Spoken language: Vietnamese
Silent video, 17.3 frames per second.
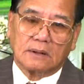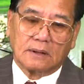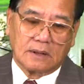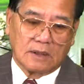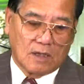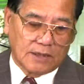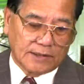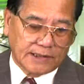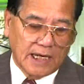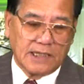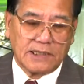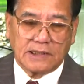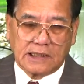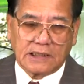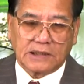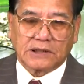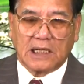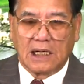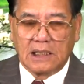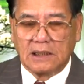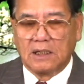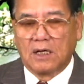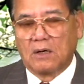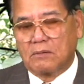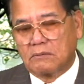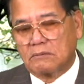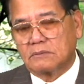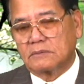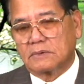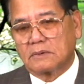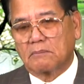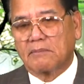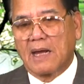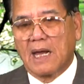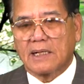Thì họ thấy những cái tài liệu
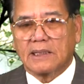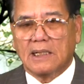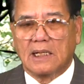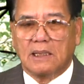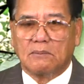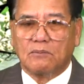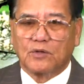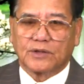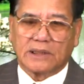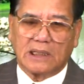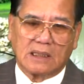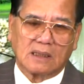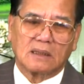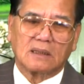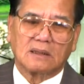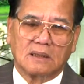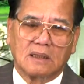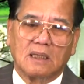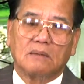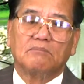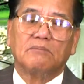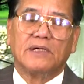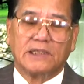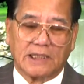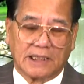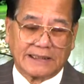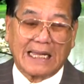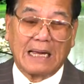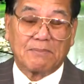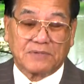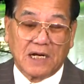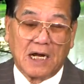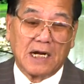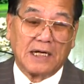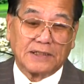thằng bé này là một thằng, bây giờ tạm
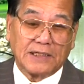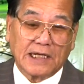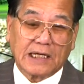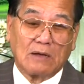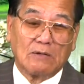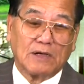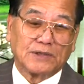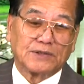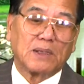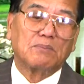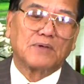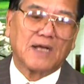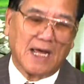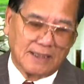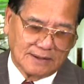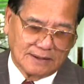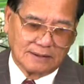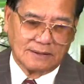thời người ta kêu là tâm thần.